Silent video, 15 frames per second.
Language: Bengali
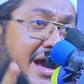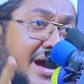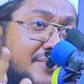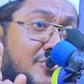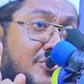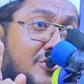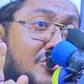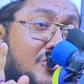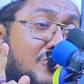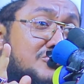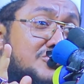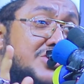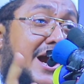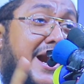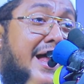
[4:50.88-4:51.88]
এমন লোক
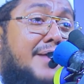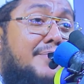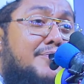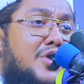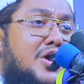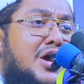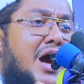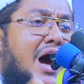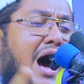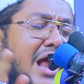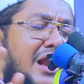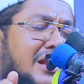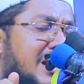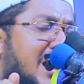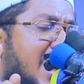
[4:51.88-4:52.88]
ছাড়া
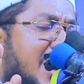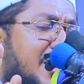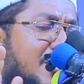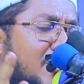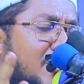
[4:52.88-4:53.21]
আল্লাহর